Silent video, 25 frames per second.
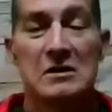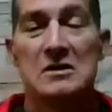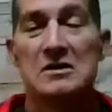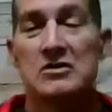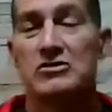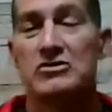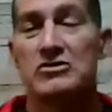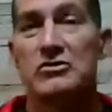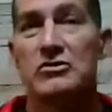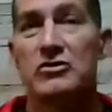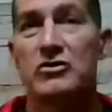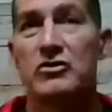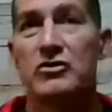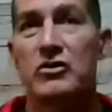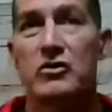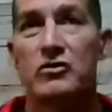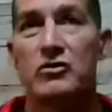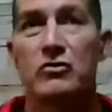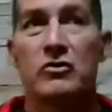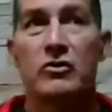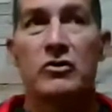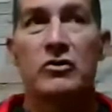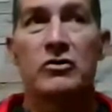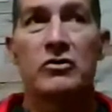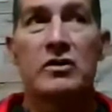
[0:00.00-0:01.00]
Yo no digo que
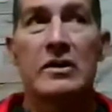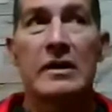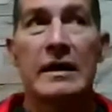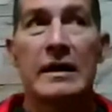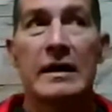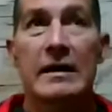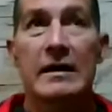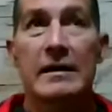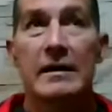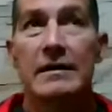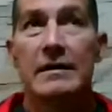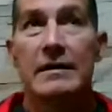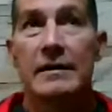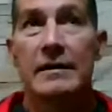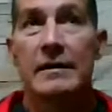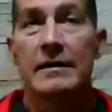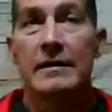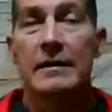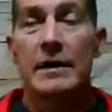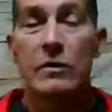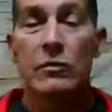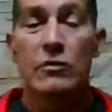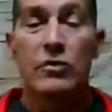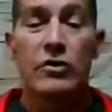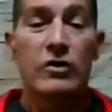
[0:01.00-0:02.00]
uno no diga
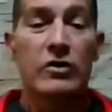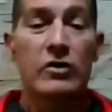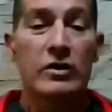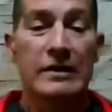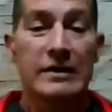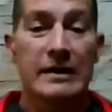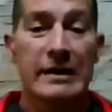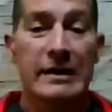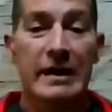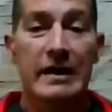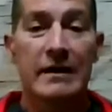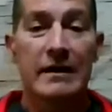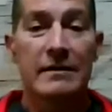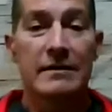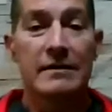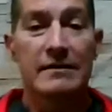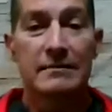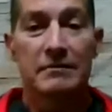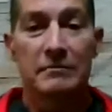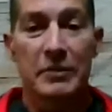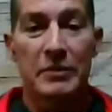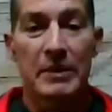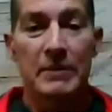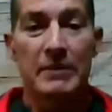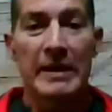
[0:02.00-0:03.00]
qué bueno está
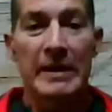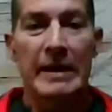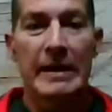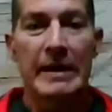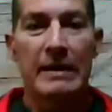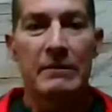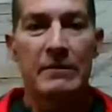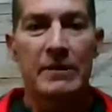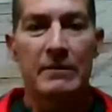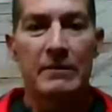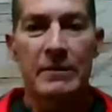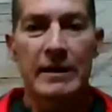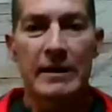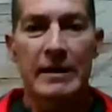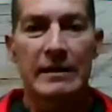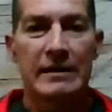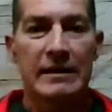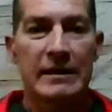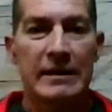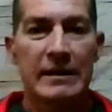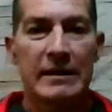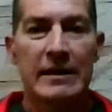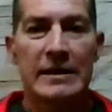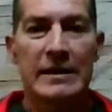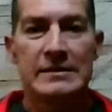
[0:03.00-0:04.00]
prepararme para
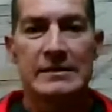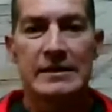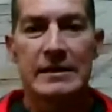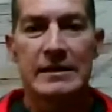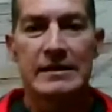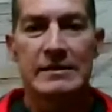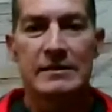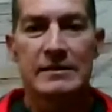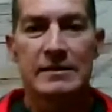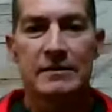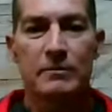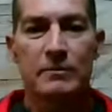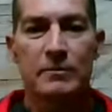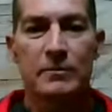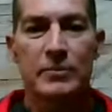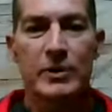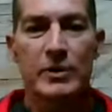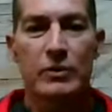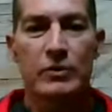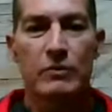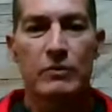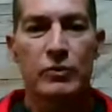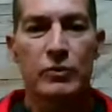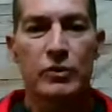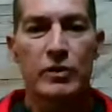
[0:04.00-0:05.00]
tener la chance,
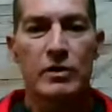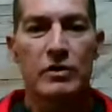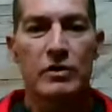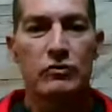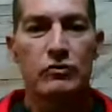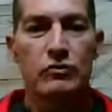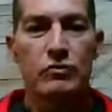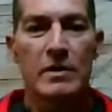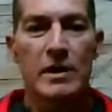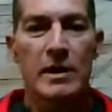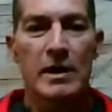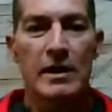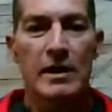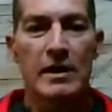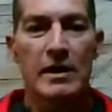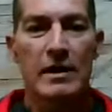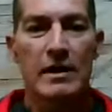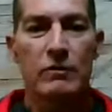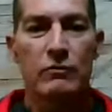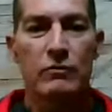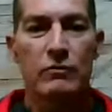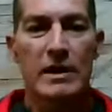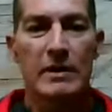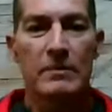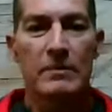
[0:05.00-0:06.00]
pero ponerte una,
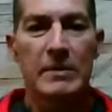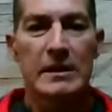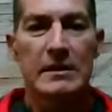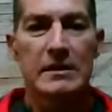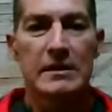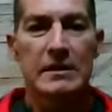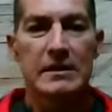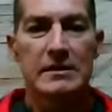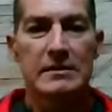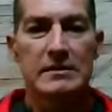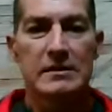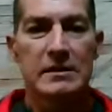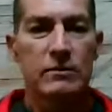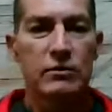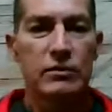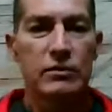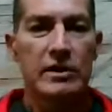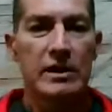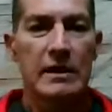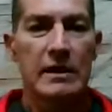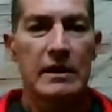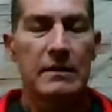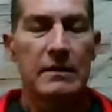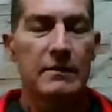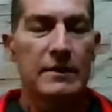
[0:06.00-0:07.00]
una meta, decir voy
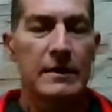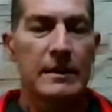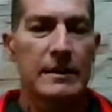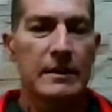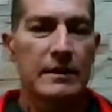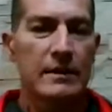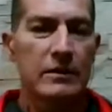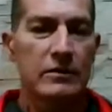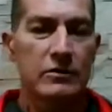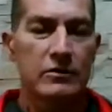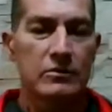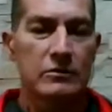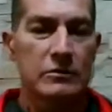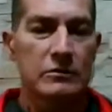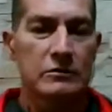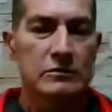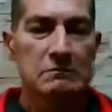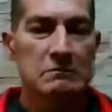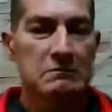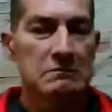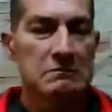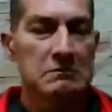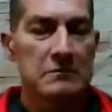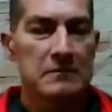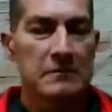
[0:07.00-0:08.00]
a la NBA, es como
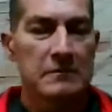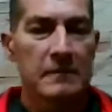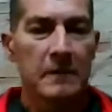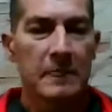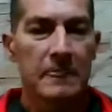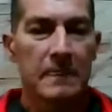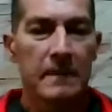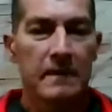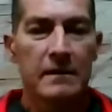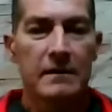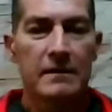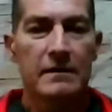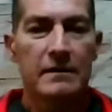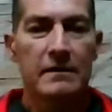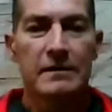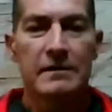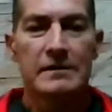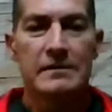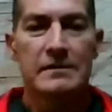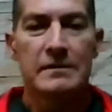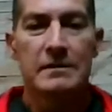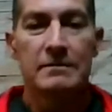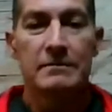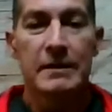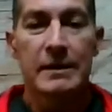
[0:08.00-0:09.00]
eh,
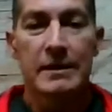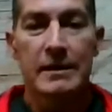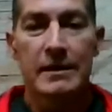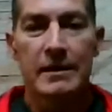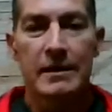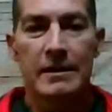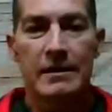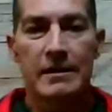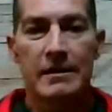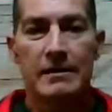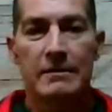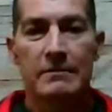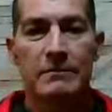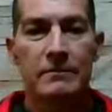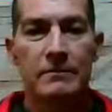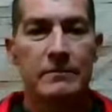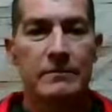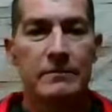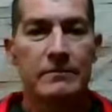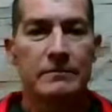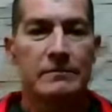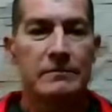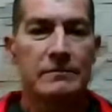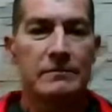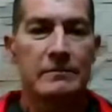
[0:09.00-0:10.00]
decir mañana,
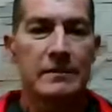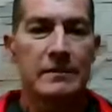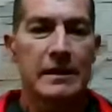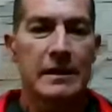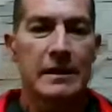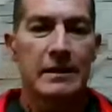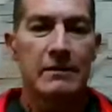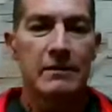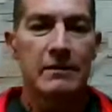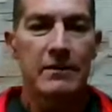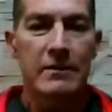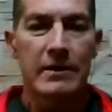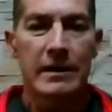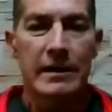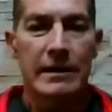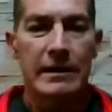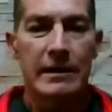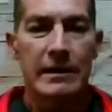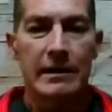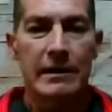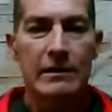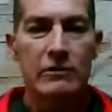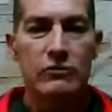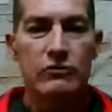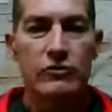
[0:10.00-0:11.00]
mañana voy a viajar
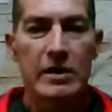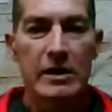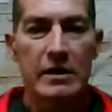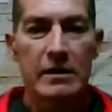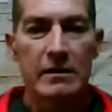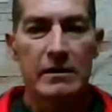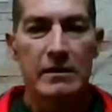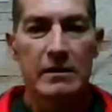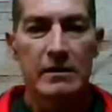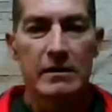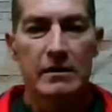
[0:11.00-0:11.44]
a la luna.